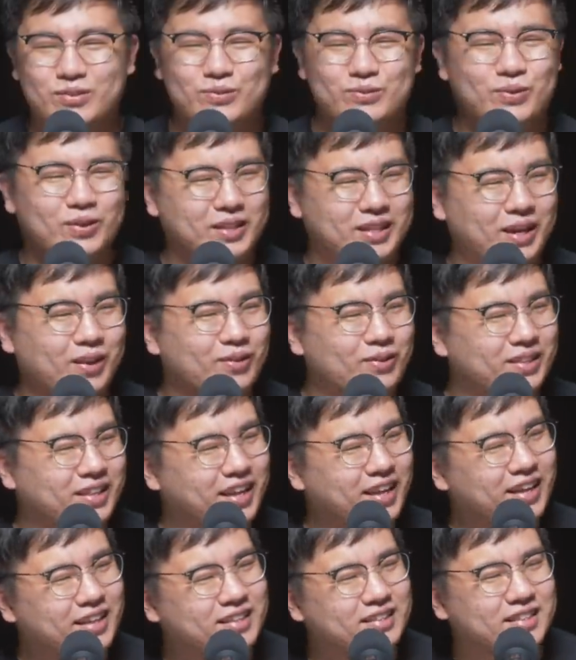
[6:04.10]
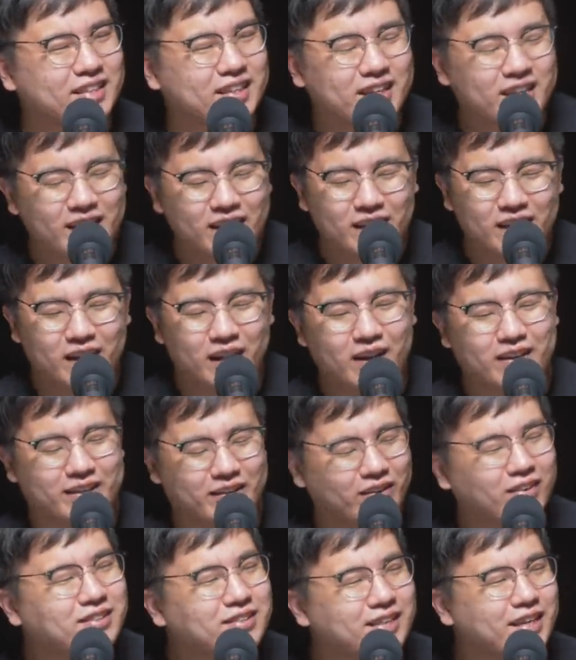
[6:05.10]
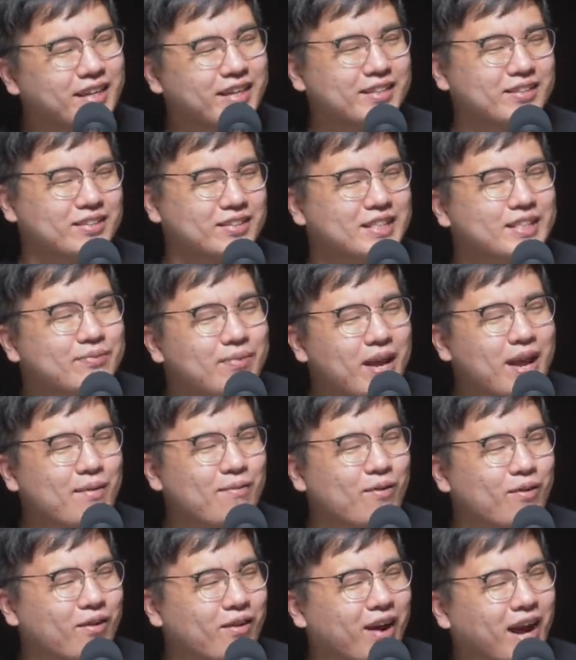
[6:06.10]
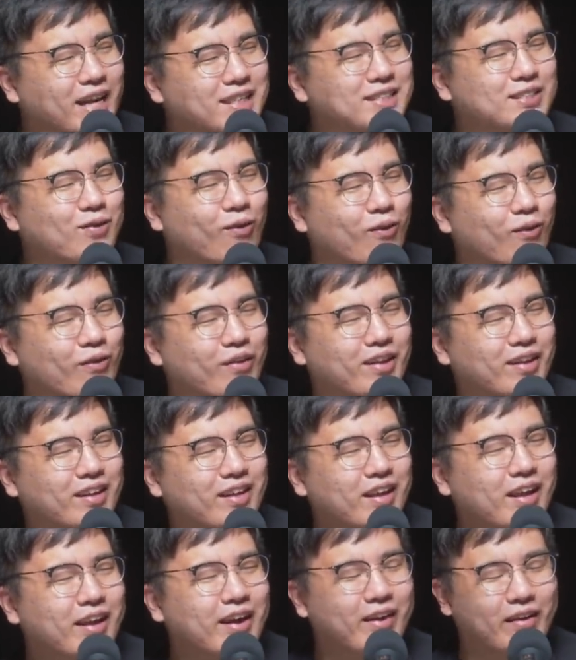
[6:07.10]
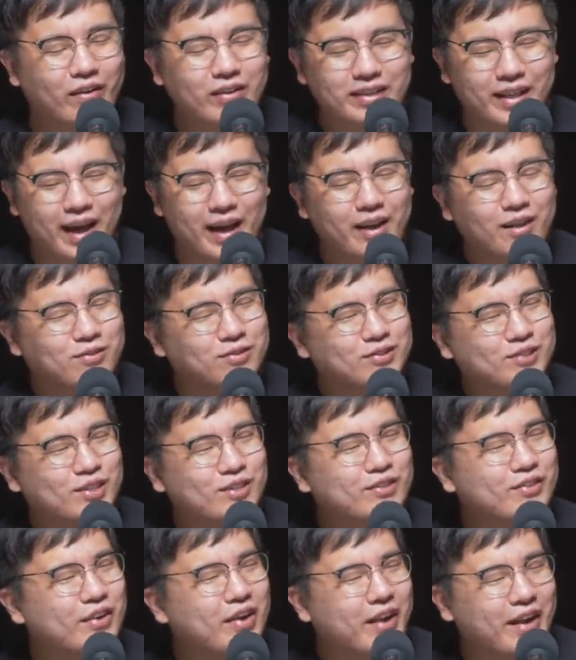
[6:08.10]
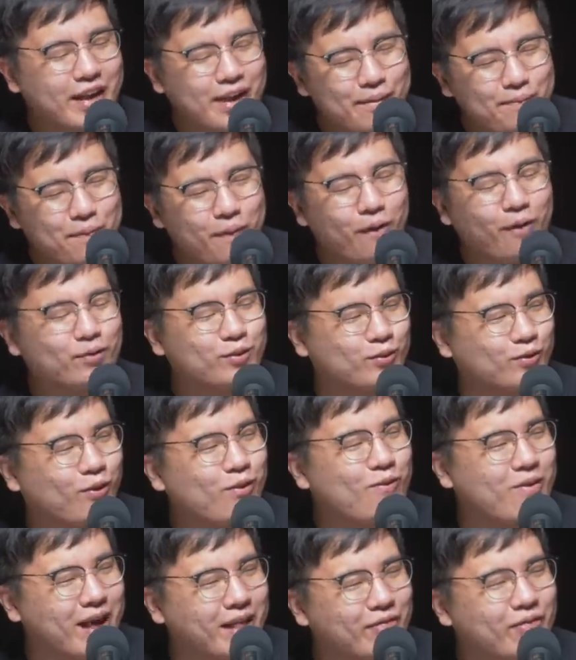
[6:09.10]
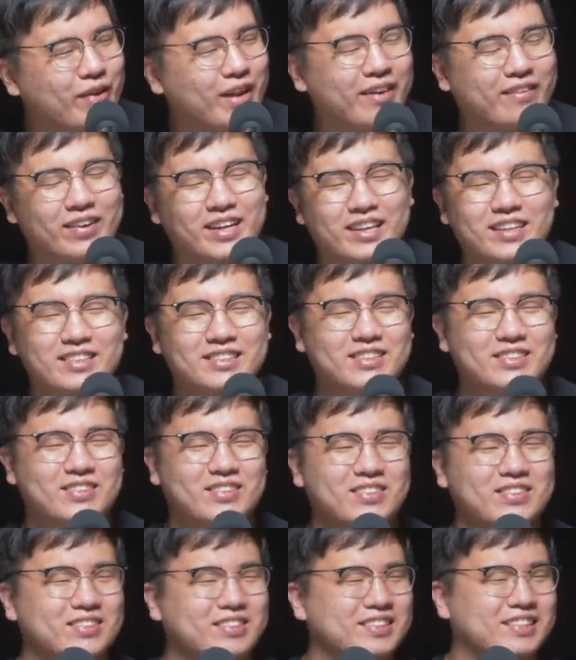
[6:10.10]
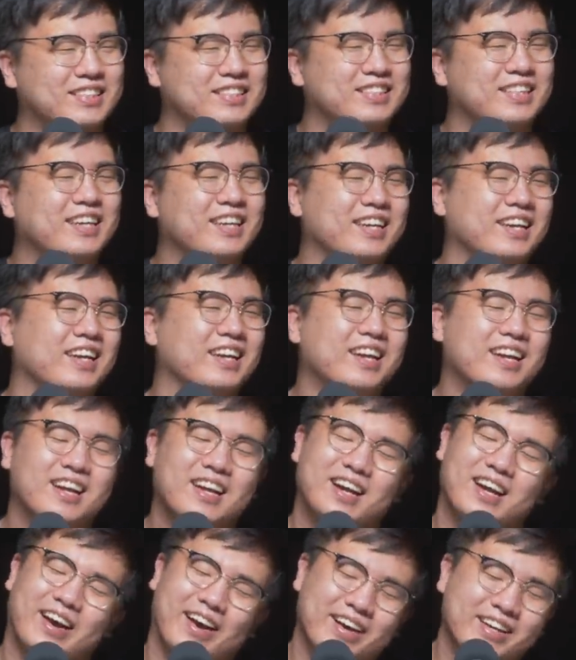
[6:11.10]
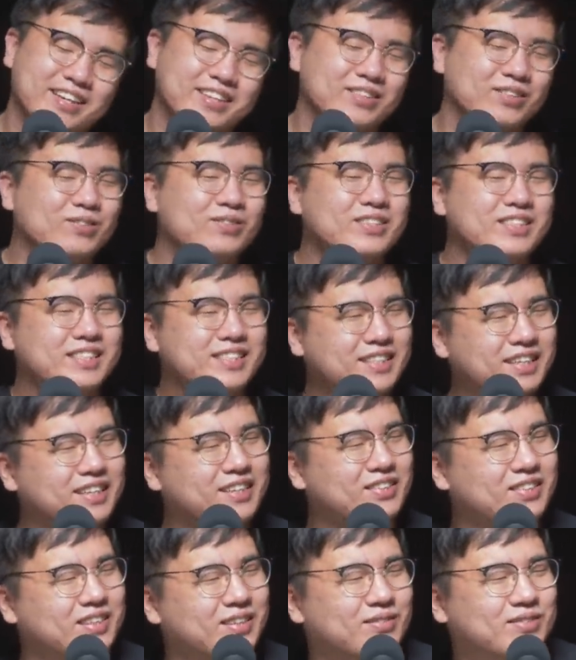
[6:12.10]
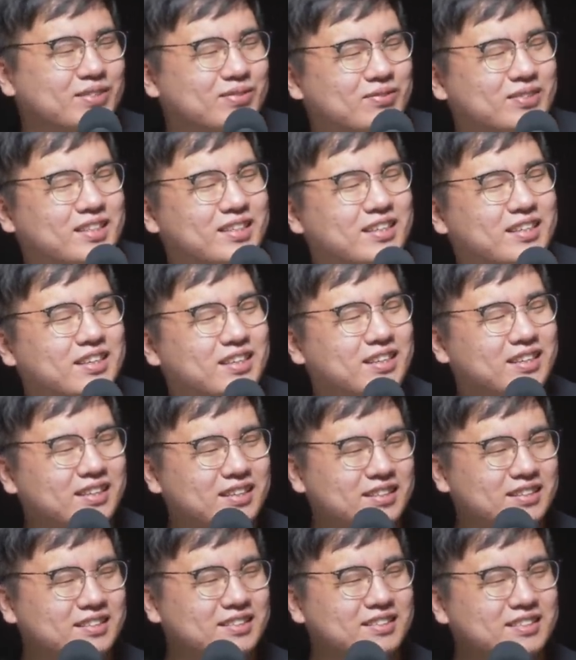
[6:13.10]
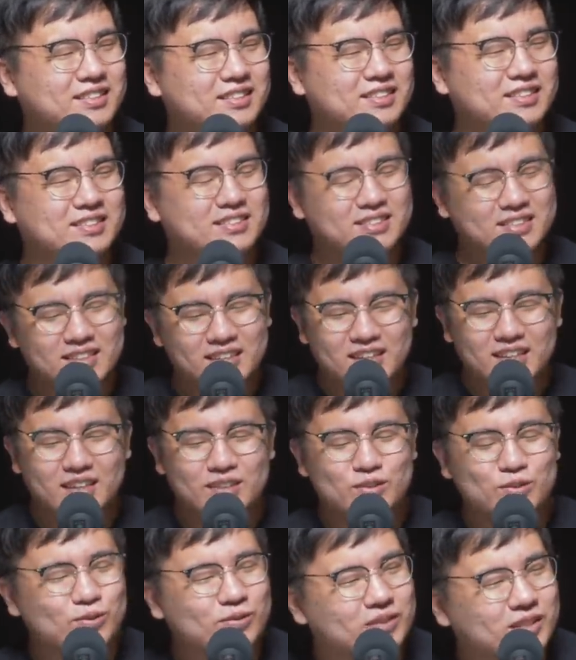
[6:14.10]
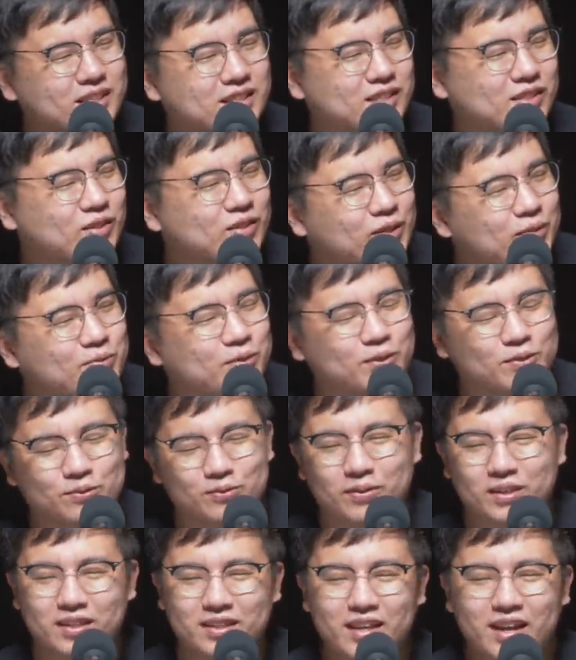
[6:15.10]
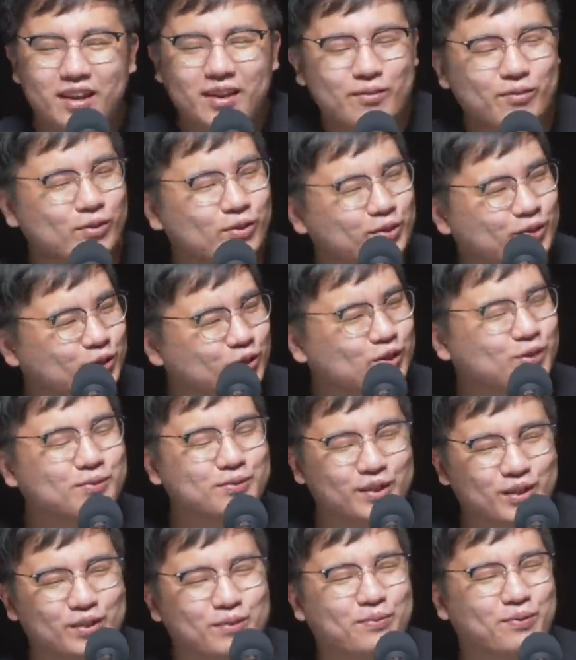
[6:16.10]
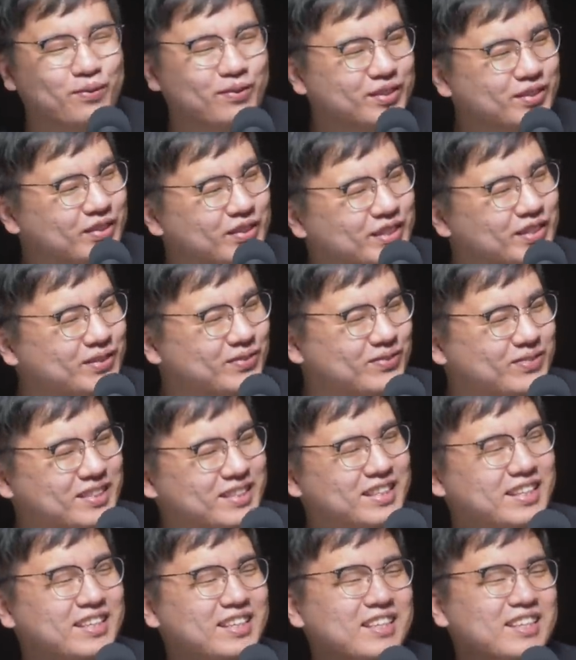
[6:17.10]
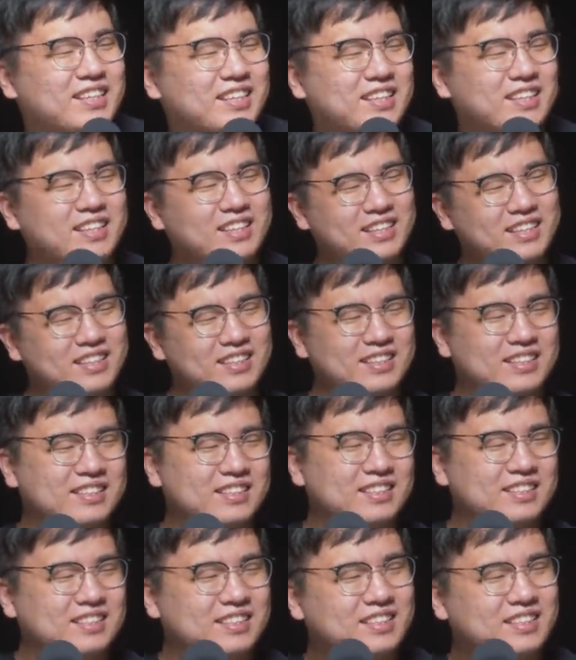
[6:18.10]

후보가 나올 때 이제 아 경찰에서 지배해 본 거 가지고 는거 나라 국정 운영에 1%도 너무 안 돼. 막 이러셨던 그게 아 너무 인상의 기억이 남습니다. 어, 좀 비슷하네요. 저 사실 성대모사 좀 많이 따라해 보려고 유튜브 계속 보면서 왔습니다. 그러니까